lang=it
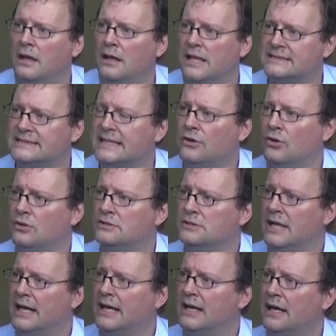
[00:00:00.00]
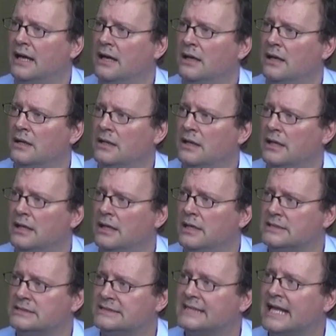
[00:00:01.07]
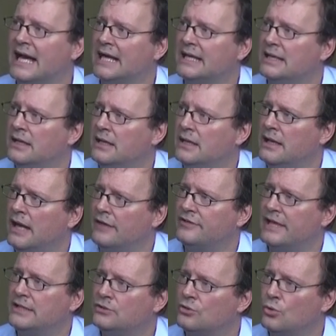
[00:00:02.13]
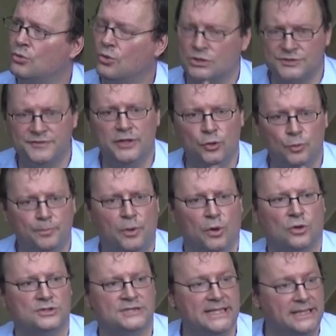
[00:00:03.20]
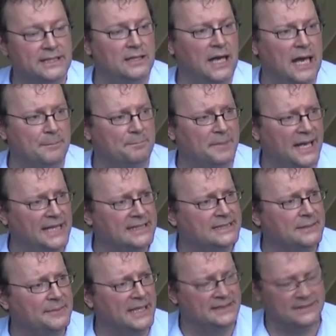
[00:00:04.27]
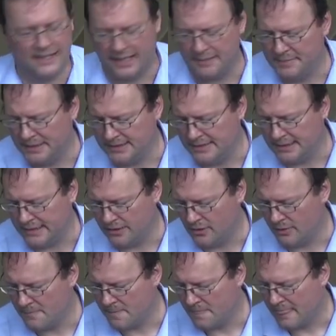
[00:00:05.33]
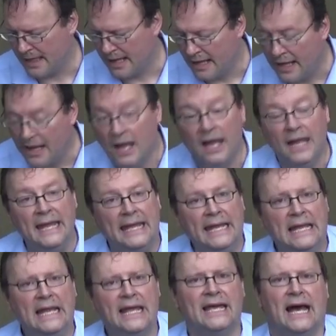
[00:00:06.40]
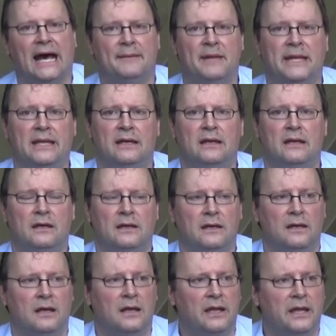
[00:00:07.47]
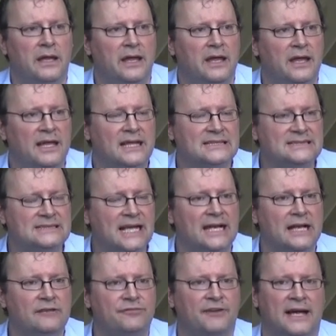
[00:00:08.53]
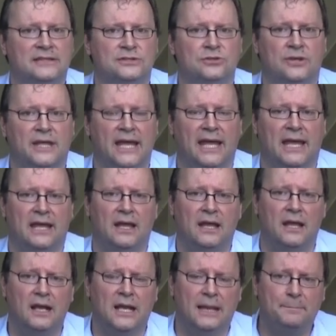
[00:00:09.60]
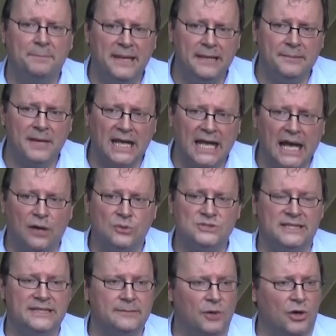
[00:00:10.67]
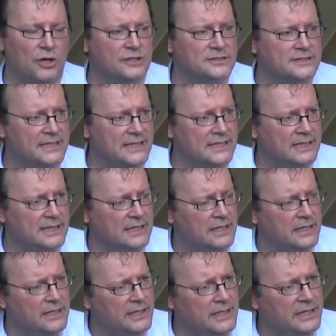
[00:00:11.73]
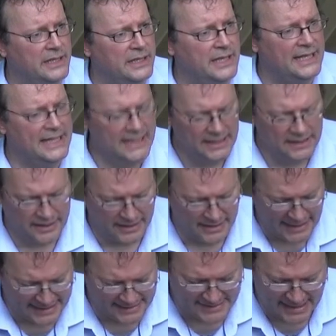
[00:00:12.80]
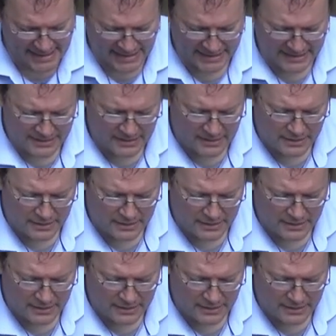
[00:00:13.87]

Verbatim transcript: la seconda eh, sta eh, avendo uno sviluppo così apparentemente repentino? Il legame eh, sta nel fatto che la prima causa di morte eh, in età